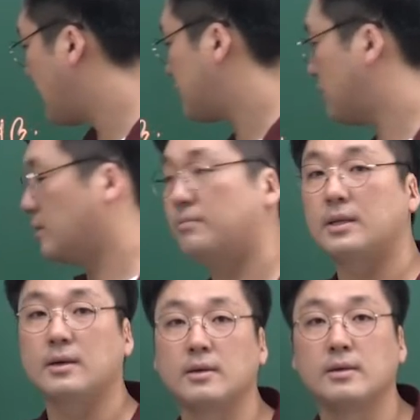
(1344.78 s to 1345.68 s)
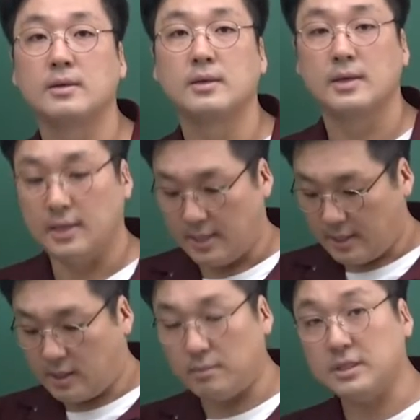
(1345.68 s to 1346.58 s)
가셔야 됩니다.
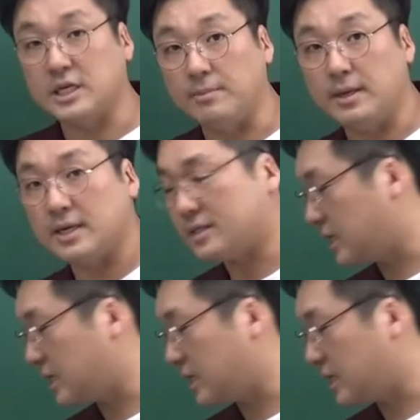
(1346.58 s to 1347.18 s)
그러면 재미난